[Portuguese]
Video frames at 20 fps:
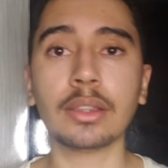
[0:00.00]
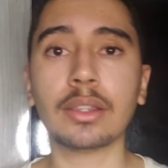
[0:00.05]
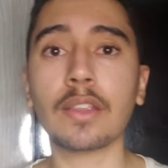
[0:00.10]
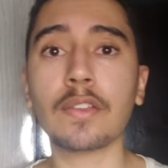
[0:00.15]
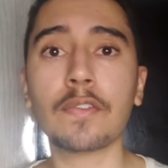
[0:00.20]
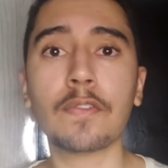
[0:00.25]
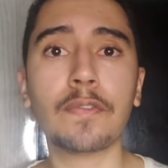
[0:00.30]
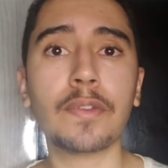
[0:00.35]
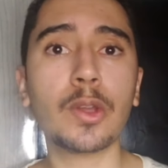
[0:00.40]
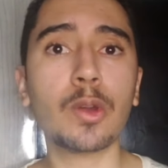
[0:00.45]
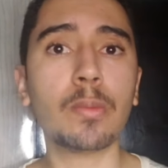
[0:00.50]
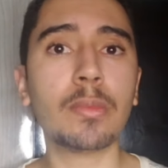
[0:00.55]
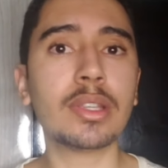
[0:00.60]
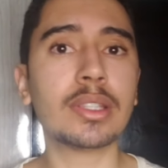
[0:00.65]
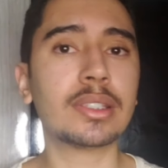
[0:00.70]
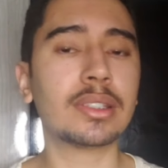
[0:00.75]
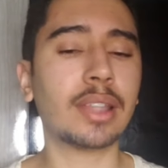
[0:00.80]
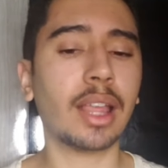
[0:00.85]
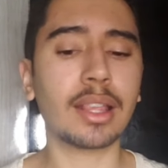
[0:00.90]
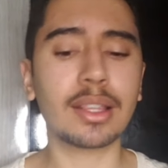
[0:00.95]
Tem
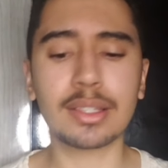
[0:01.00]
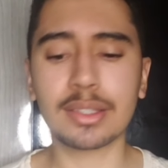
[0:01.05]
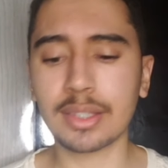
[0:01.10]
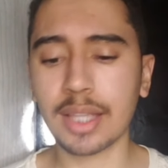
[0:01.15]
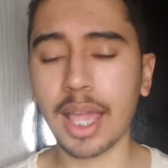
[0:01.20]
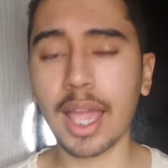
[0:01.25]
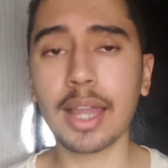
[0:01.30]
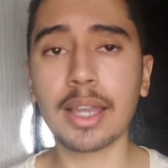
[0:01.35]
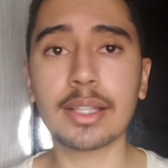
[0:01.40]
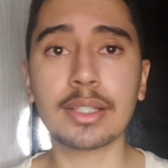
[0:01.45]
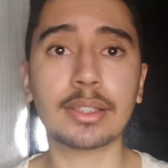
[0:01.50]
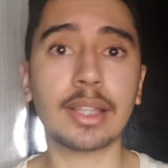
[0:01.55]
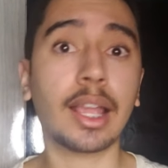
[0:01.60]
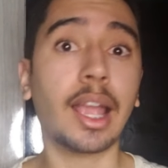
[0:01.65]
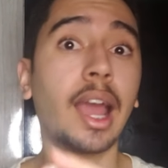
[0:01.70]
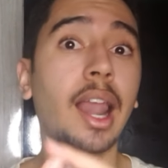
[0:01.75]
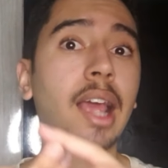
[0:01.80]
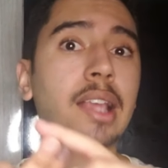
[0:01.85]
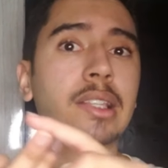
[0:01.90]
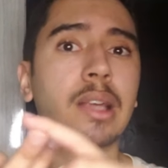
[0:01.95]
filmes, tem séries,
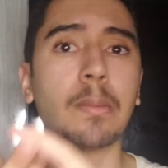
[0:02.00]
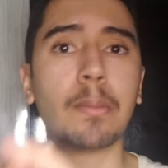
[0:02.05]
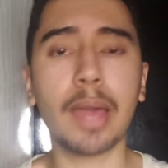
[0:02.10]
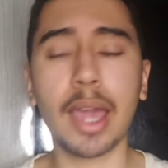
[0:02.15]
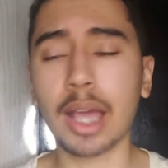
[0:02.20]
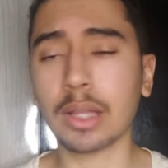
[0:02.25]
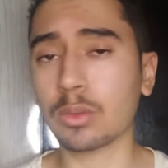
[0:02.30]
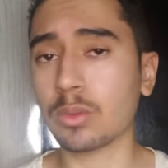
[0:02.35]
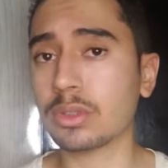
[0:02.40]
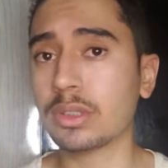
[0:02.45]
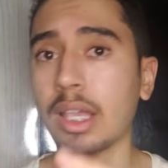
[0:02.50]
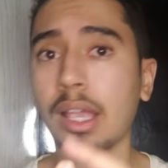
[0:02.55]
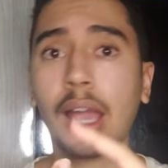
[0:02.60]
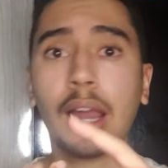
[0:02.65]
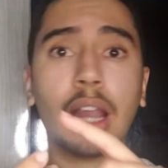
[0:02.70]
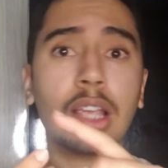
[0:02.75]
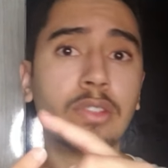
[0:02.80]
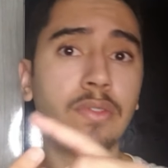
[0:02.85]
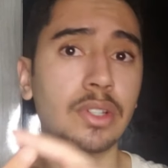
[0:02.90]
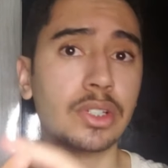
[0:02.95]
tem canais abertos, tem
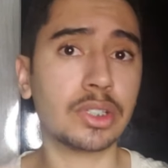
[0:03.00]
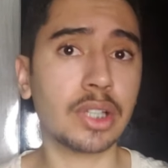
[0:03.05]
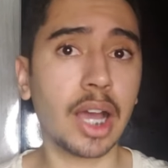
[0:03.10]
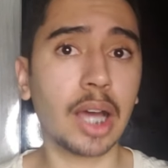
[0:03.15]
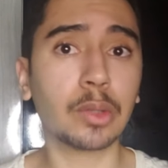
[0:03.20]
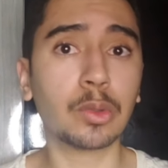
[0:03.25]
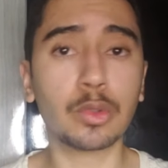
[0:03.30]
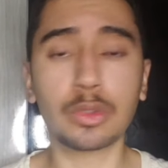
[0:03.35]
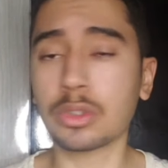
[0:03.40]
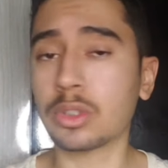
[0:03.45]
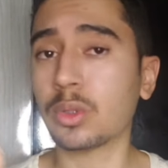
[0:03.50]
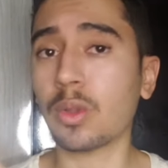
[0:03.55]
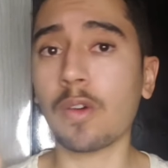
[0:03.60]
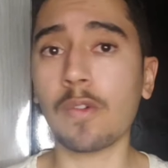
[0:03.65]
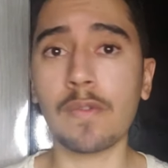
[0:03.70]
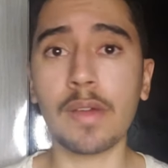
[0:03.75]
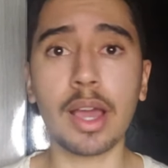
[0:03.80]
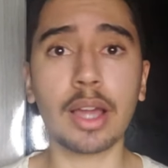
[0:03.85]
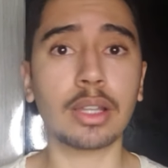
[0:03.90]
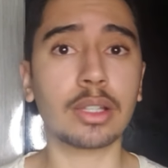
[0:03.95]
canais fechados,
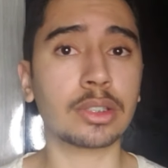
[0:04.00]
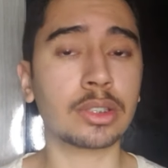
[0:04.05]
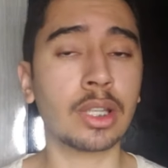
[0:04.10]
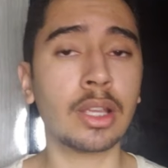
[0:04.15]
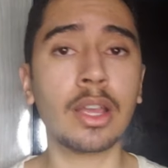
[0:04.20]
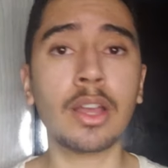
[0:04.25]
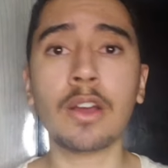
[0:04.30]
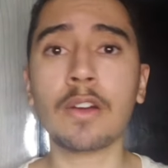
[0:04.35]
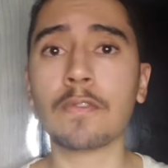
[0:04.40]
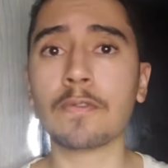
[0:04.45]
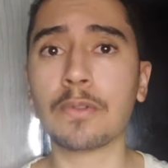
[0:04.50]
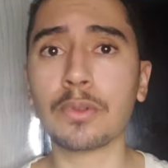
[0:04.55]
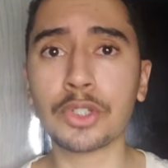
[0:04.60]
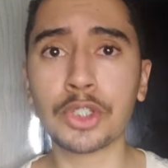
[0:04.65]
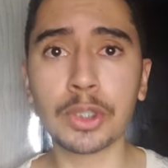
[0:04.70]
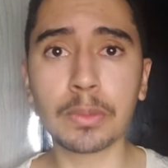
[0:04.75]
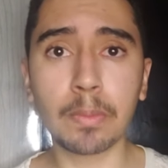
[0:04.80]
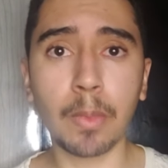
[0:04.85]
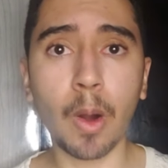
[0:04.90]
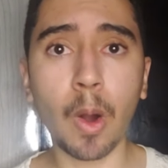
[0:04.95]
novelas,
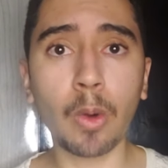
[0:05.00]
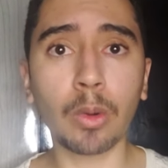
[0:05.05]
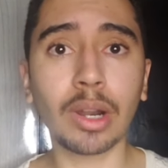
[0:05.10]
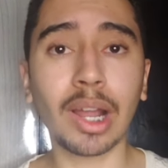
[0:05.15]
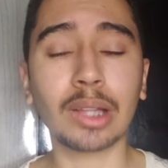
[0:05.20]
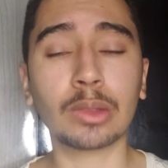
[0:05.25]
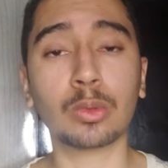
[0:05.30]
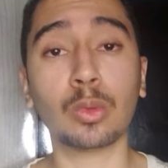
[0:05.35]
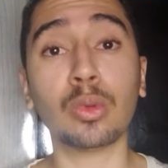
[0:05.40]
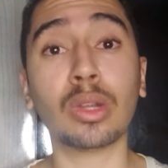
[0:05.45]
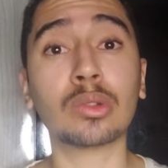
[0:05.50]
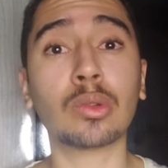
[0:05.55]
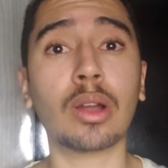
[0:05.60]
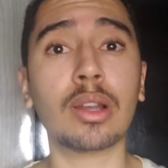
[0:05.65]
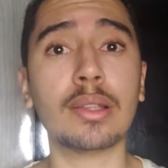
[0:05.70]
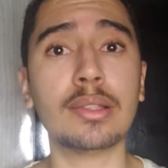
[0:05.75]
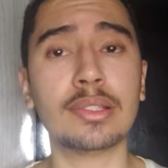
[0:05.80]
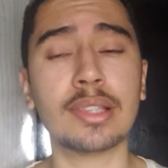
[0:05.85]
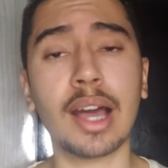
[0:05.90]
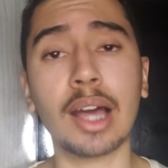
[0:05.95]
futebol lá, tudo
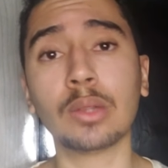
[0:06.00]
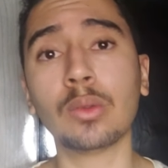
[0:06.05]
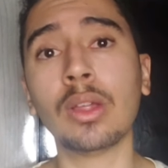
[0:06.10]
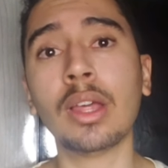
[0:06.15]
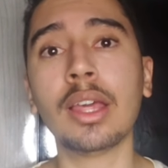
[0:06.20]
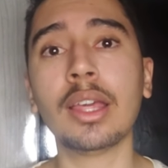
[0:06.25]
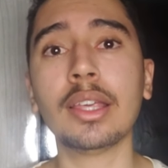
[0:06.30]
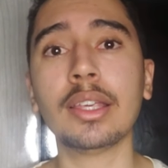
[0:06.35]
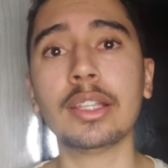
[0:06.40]
atualizado.